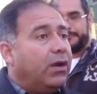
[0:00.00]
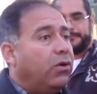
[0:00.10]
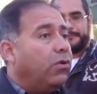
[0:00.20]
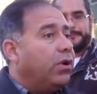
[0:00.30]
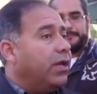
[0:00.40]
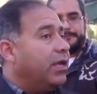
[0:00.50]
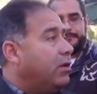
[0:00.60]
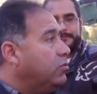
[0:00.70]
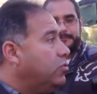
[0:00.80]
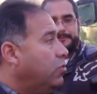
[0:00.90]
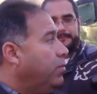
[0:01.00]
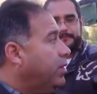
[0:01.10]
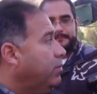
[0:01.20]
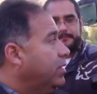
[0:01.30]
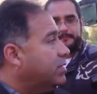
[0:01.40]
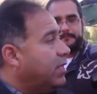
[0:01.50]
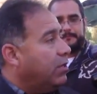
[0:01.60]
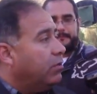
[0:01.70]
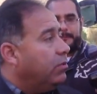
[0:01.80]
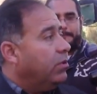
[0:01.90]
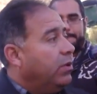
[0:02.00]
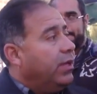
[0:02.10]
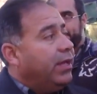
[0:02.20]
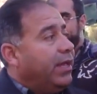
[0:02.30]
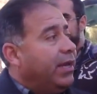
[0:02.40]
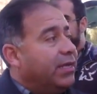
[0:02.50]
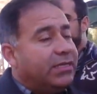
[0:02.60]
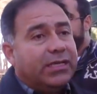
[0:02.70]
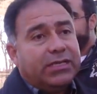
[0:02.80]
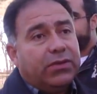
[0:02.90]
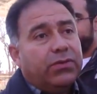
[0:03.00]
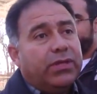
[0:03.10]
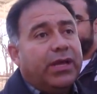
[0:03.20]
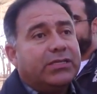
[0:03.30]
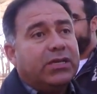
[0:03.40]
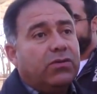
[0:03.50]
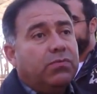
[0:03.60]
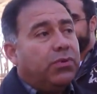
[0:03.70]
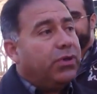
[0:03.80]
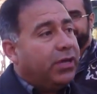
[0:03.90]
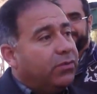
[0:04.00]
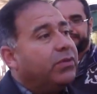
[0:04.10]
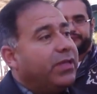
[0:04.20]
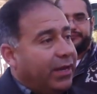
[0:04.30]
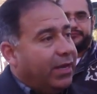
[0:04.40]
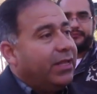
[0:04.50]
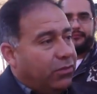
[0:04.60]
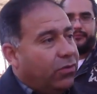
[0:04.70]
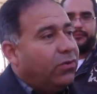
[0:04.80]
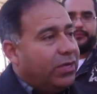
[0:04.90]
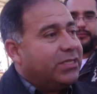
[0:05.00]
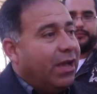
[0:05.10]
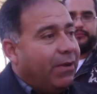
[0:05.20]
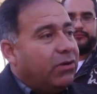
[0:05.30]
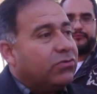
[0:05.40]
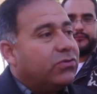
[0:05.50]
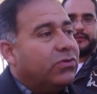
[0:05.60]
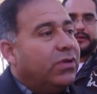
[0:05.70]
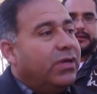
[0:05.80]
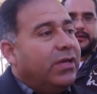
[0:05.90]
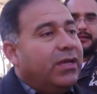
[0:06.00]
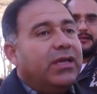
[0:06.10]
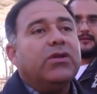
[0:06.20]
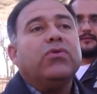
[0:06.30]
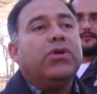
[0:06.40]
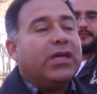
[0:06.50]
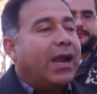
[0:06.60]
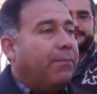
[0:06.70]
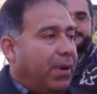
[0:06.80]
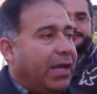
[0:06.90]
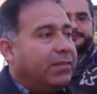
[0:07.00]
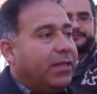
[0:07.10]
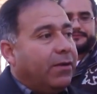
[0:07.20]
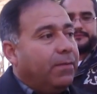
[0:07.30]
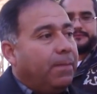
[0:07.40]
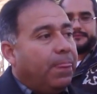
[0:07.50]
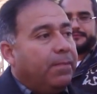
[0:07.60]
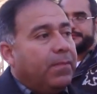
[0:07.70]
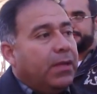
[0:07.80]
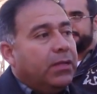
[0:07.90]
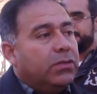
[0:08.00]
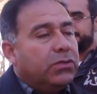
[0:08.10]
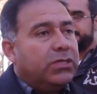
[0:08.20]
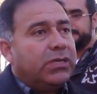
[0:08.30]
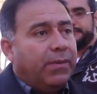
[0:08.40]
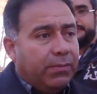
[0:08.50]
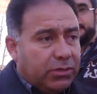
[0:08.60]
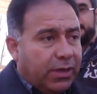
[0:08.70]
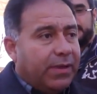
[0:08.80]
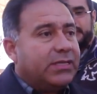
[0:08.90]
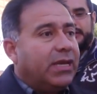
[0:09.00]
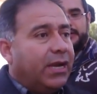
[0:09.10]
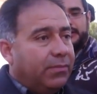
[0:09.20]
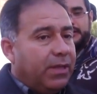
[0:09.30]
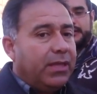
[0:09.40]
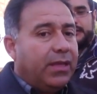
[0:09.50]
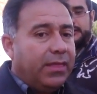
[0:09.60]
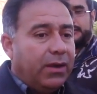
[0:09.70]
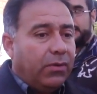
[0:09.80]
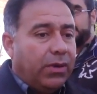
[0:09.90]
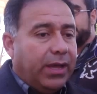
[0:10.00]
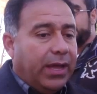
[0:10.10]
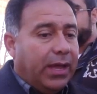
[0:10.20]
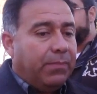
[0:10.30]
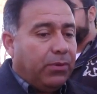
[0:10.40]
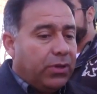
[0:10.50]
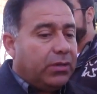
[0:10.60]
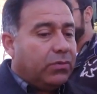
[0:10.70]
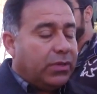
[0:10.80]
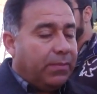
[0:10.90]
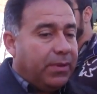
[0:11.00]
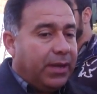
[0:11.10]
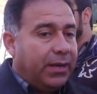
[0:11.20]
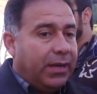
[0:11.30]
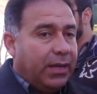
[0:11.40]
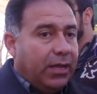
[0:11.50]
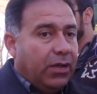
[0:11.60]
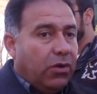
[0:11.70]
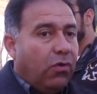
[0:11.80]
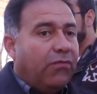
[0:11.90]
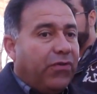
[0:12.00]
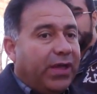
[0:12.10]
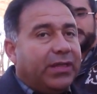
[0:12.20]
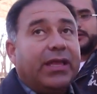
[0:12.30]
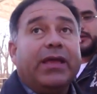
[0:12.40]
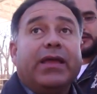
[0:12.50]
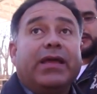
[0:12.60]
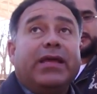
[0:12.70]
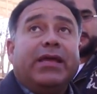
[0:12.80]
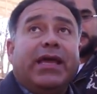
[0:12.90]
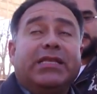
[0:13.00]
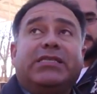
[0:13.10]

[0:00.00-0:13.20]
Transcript: lo que ya anunció el gobierno del estado en el sentido de hacer un proyecto integral de todo lo que es Ábalos, incluida la planta, ¿no? Entonces habremos de avanzar en medida de lo que el proyecto también no afecte en